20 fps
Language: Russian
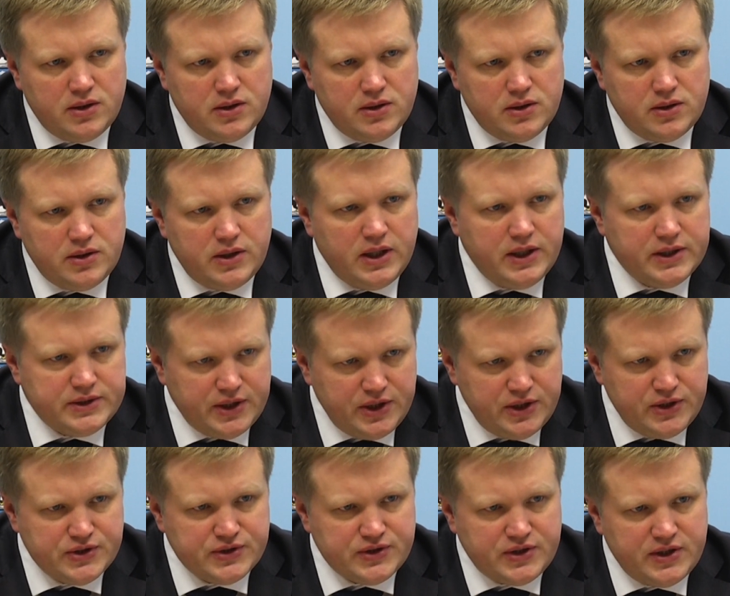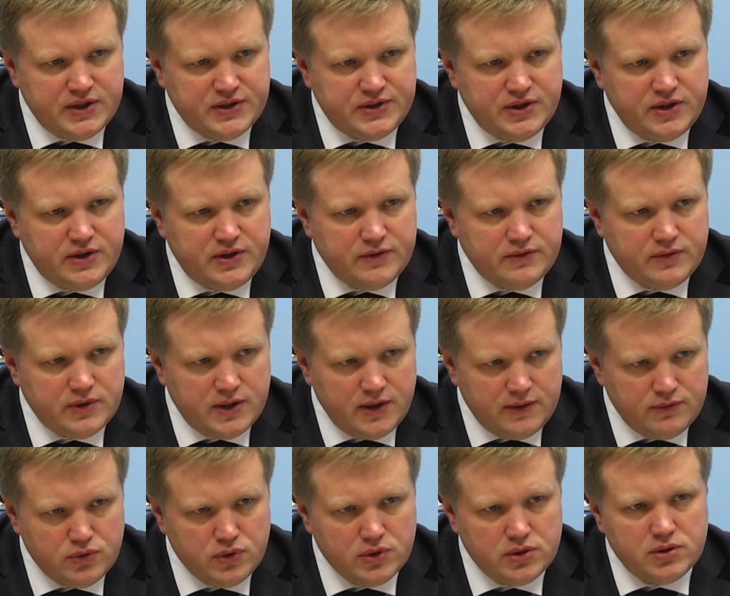электрические сети,
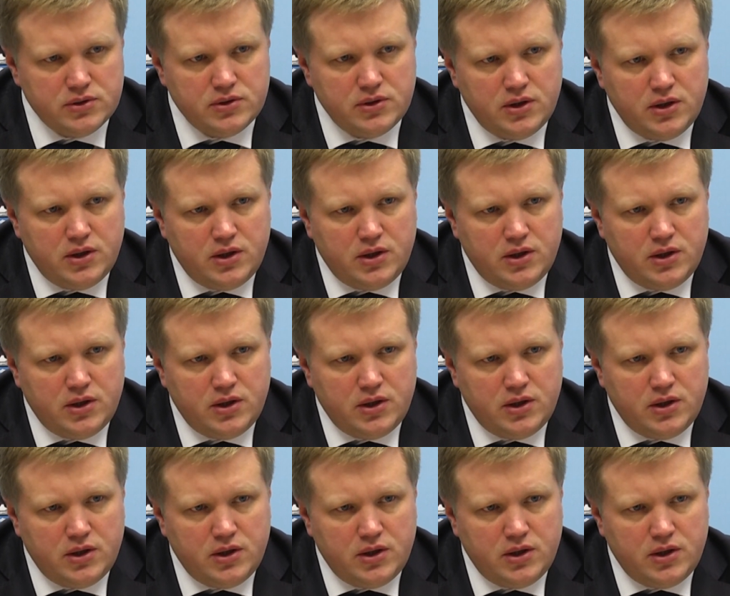водовод.